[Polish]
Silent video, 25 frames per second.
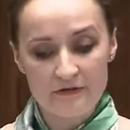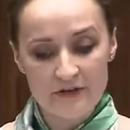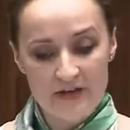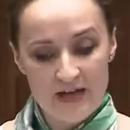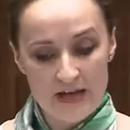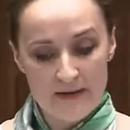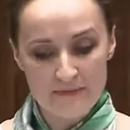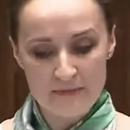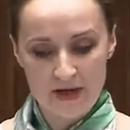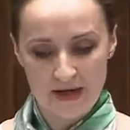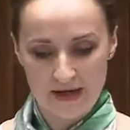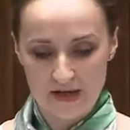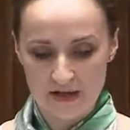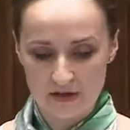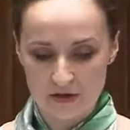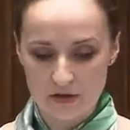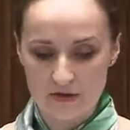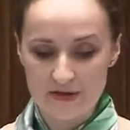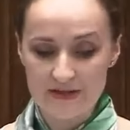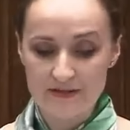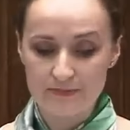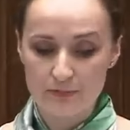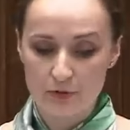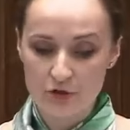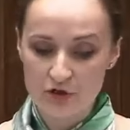Wiem, jakie to
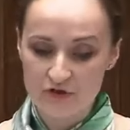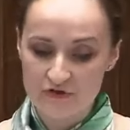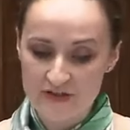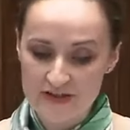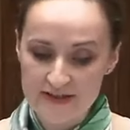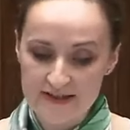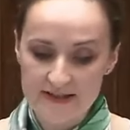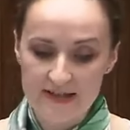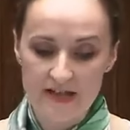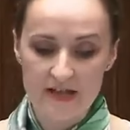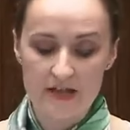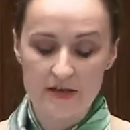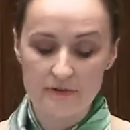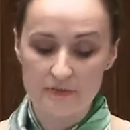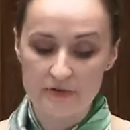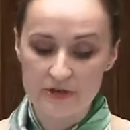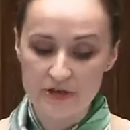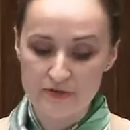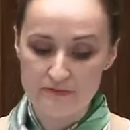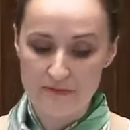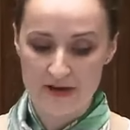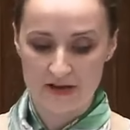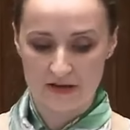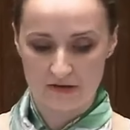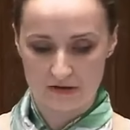jest poświęcenie
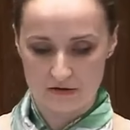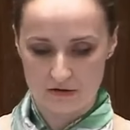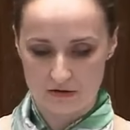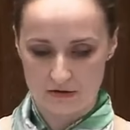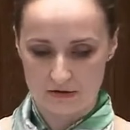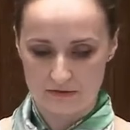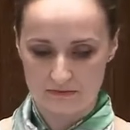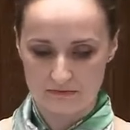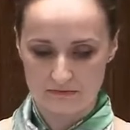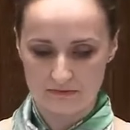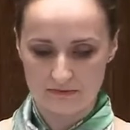być matką.